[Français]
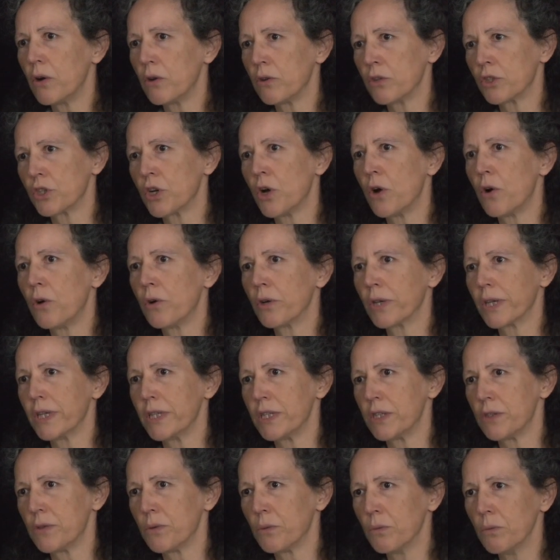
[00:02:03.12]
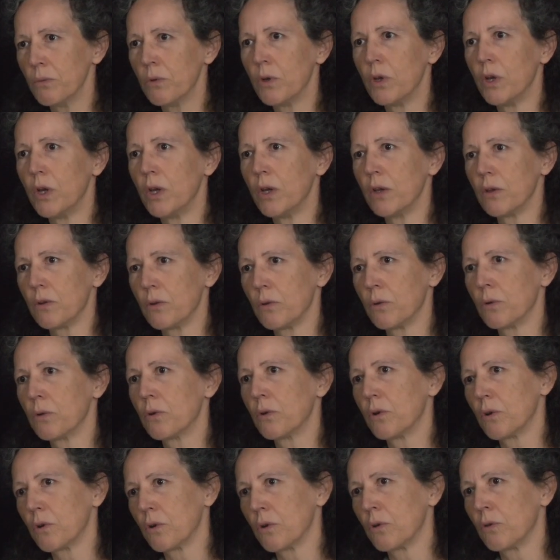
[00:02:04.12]
genre en question,
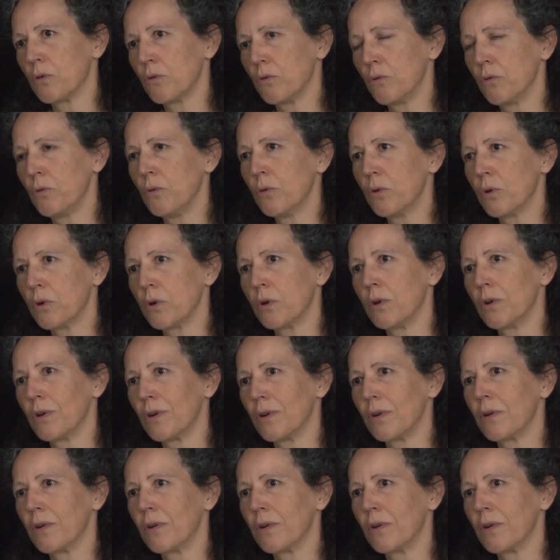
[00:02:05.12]
donc sur,